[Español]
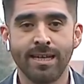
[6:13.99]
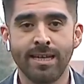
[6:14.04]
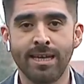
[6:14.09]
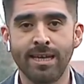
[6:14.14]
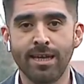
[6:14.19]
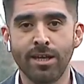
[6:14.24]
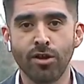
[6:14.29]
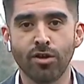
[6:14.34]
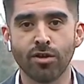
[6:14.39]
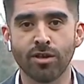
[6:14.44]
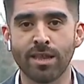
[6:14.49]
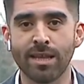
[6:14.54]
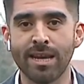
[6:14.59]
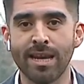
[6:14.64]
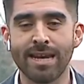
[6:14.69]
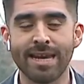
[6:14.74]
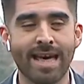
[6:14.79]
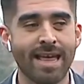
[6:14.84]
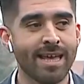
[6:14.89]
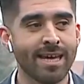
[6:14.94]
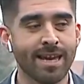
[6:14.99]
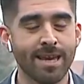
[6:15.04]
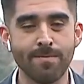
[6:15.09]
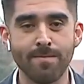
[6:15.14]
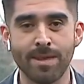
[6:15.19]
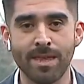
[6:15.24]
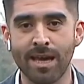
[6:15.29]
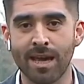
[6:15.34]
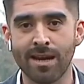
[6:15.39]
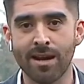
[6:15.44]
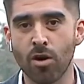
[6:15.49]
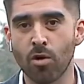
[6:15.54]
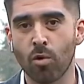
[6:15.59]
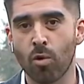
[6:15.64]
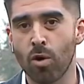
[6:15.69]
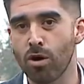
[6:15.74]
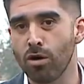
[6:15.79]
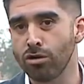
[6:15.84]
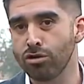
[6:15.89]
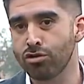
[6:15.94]
y no tiene nada que envidiarle a
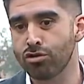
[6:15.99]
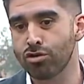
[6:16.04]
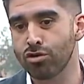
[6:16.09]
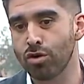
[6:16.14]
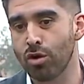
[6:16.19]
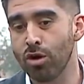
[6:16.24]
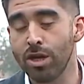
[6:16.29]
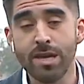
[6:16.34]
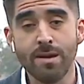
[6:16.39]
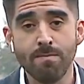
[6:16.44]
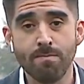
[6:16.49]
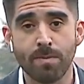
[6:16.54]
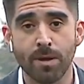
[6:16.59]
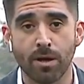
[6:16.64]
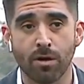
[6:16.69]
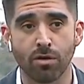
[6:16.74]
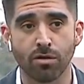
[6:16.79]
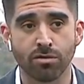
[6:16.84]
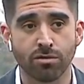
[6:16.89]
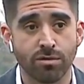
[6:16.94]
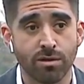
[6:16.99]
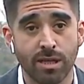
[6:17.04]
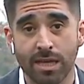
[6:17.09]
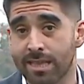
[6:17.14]
los Juegos Olímpicos.